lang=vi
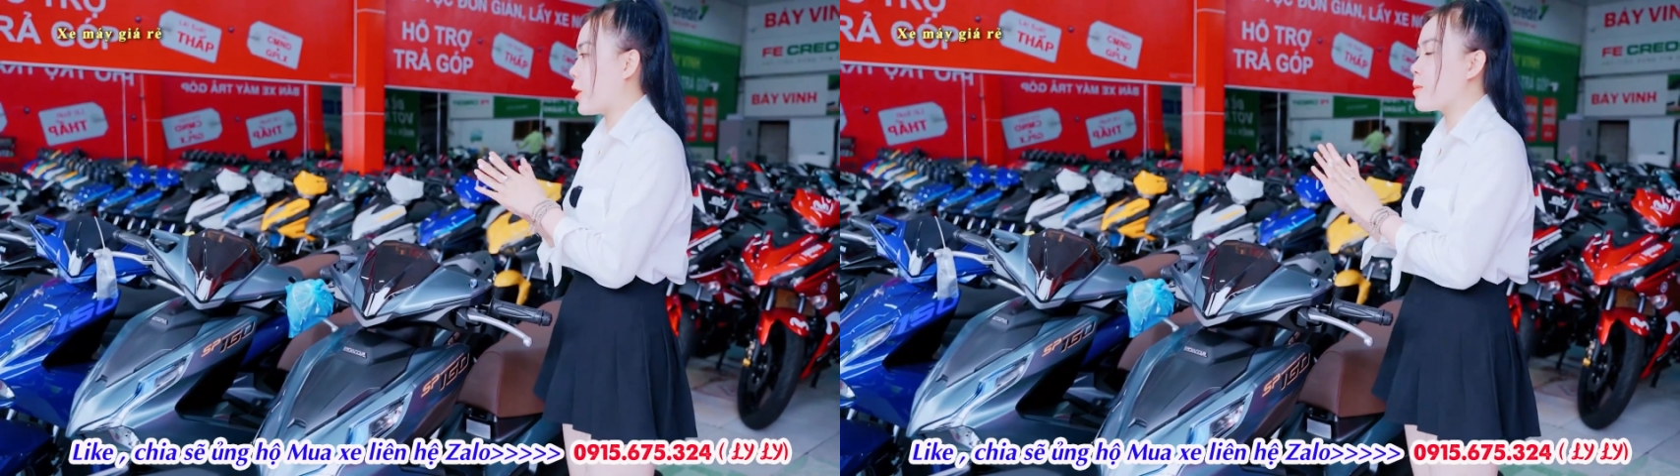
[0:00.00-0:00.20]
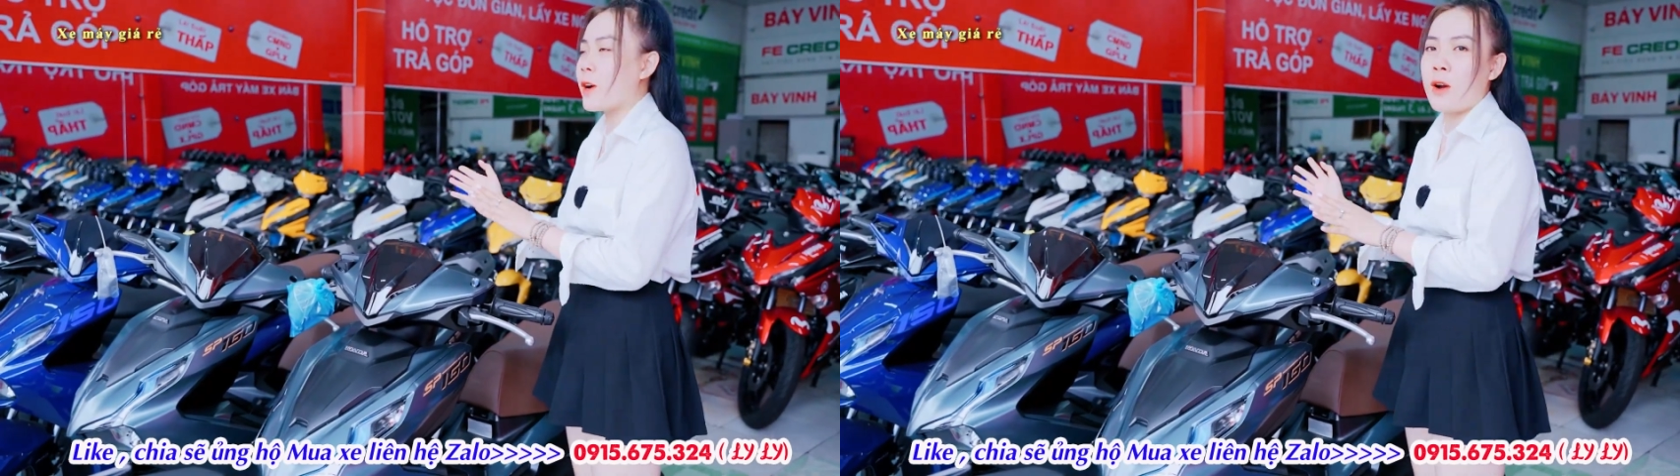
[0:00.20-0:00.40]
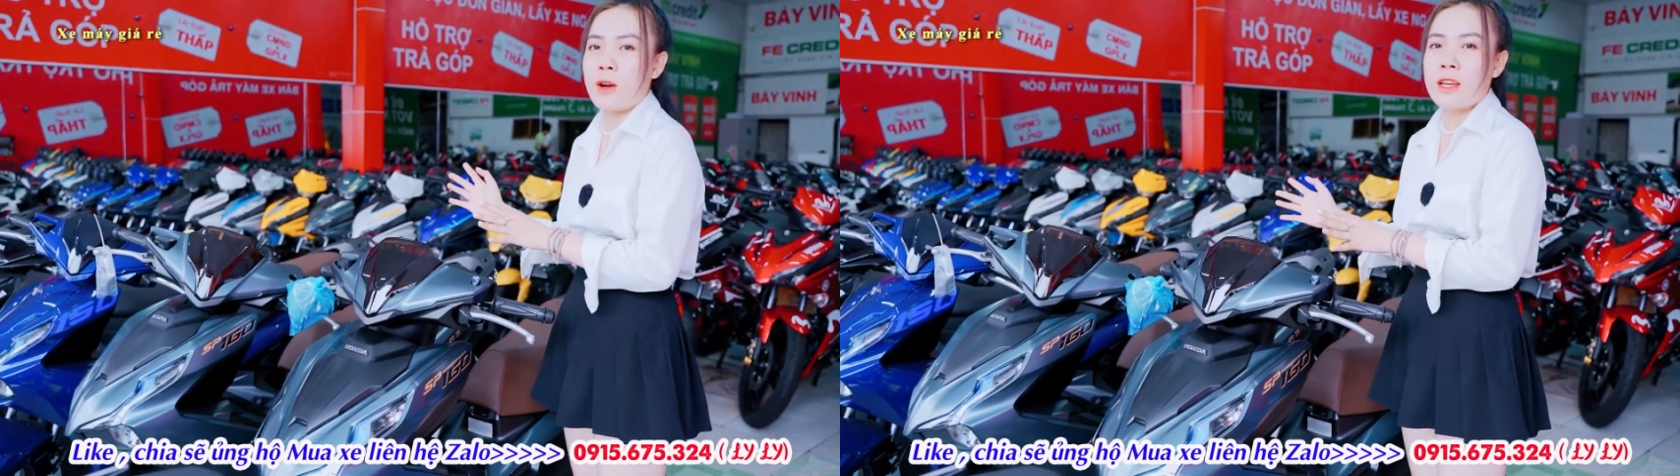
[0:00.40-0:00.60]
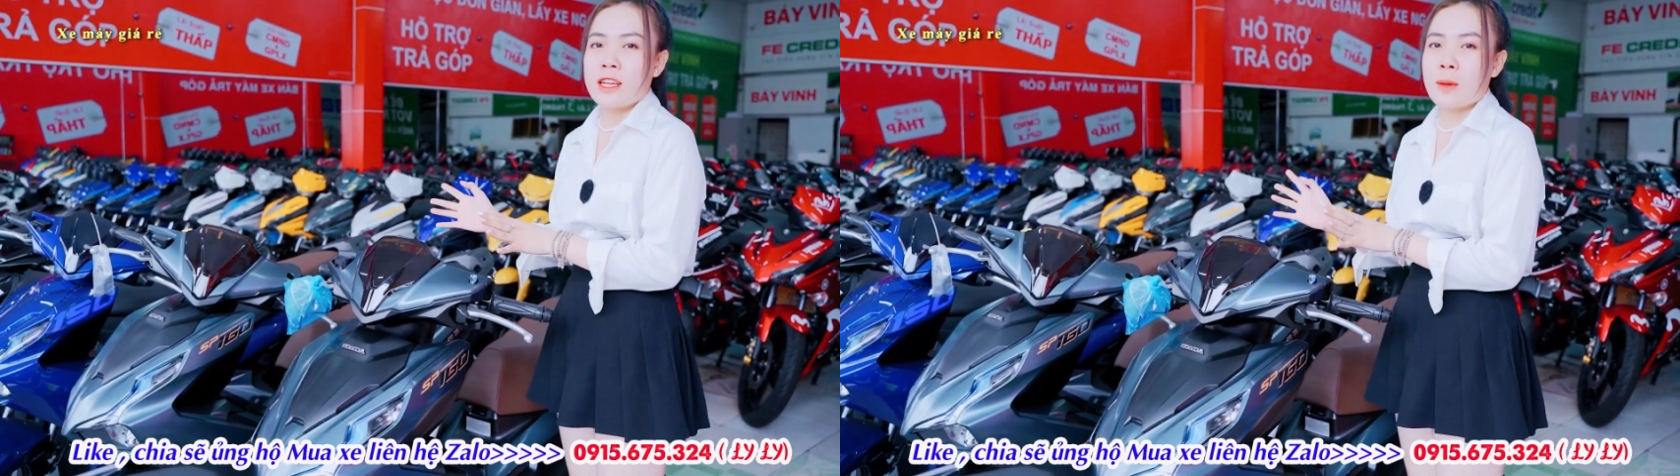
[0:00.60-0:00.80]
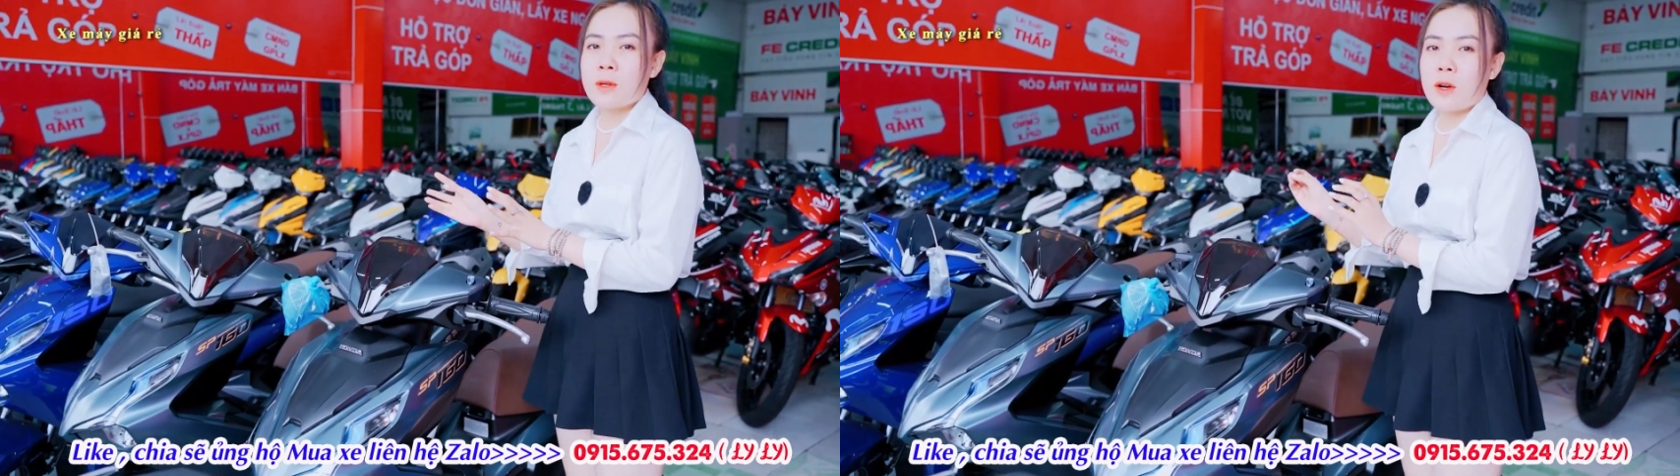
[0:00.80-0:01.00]
không còn
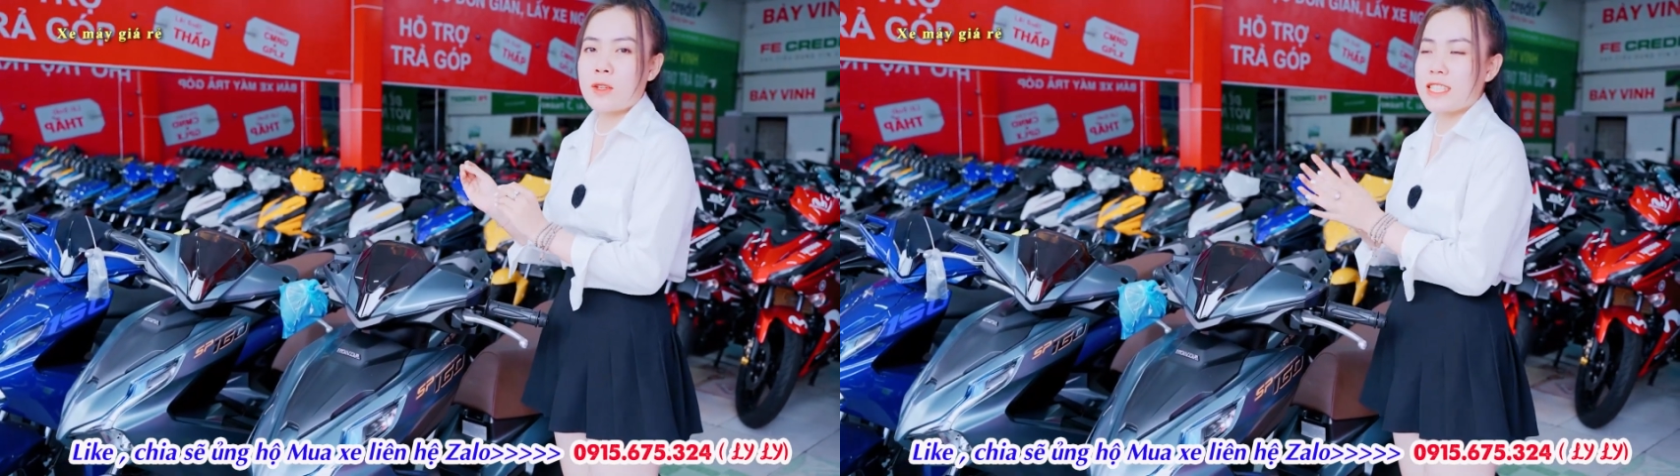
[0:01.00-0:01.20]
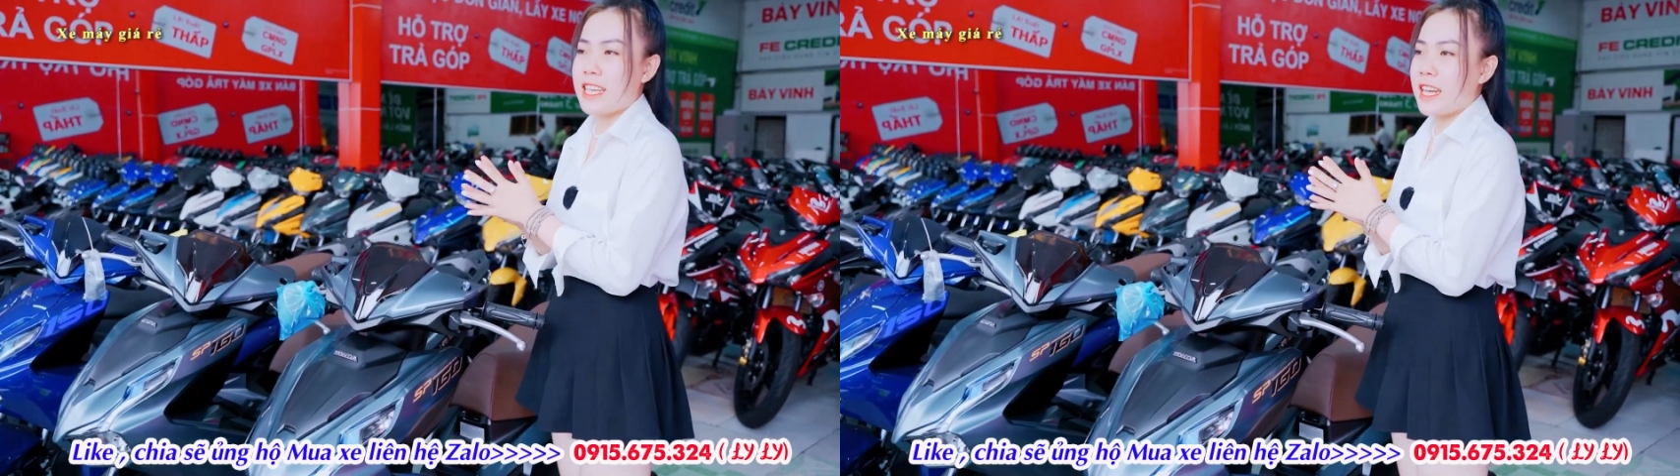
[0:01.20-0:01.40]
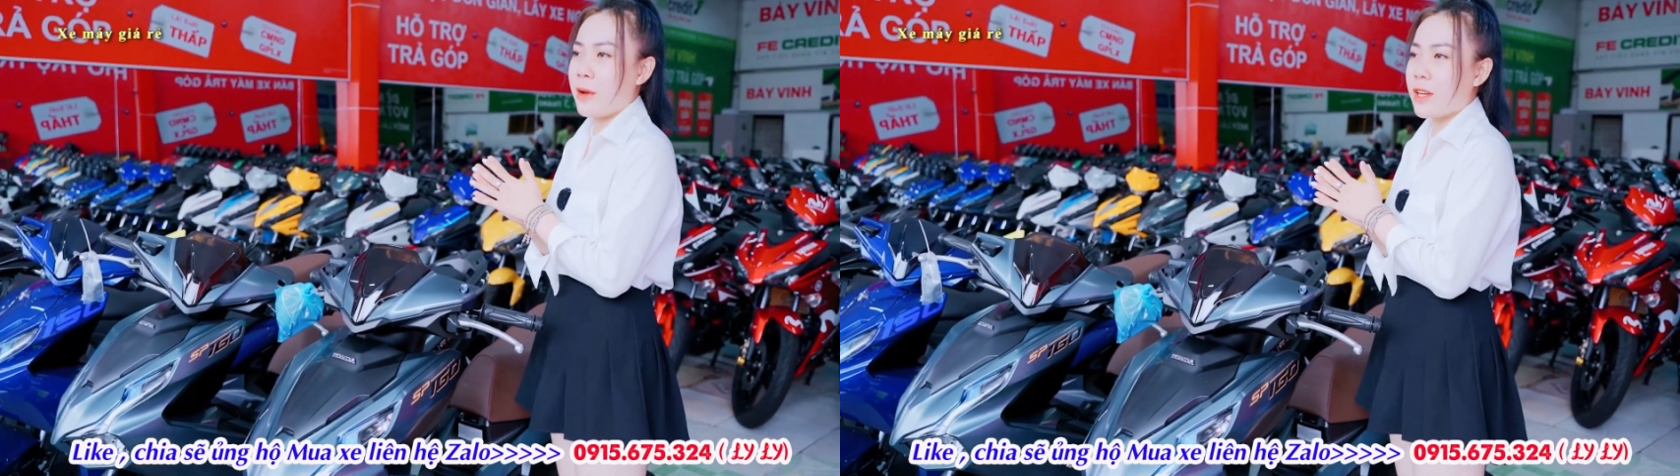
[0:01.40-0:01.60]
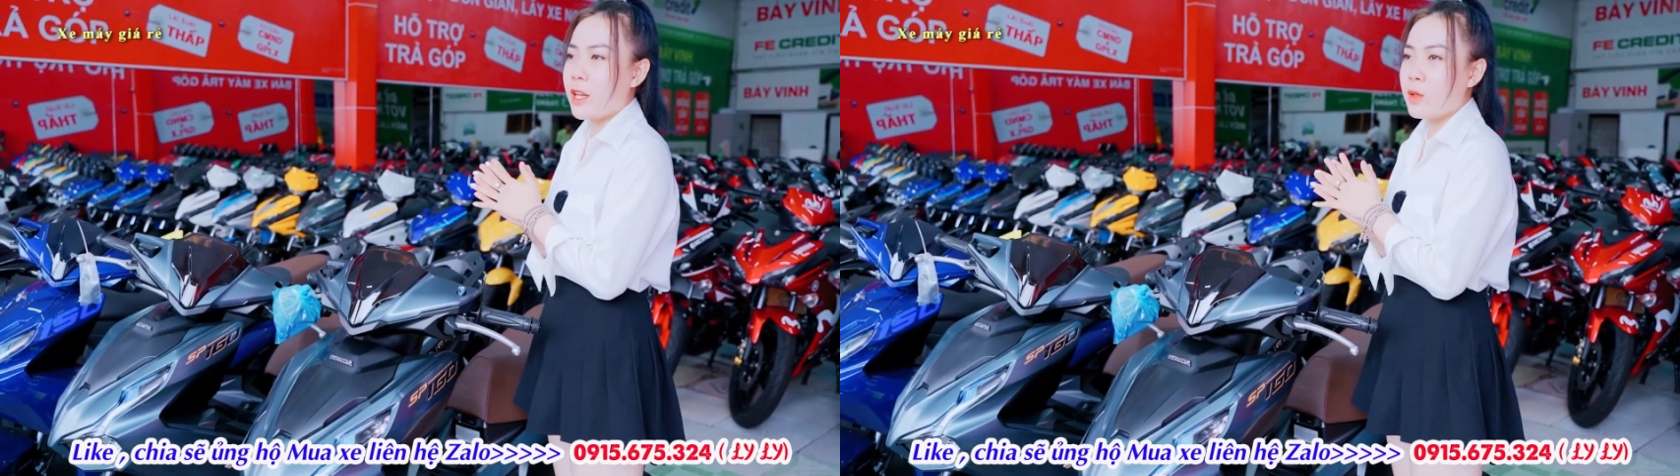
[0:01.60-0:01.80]
không còn con xe nào ở đây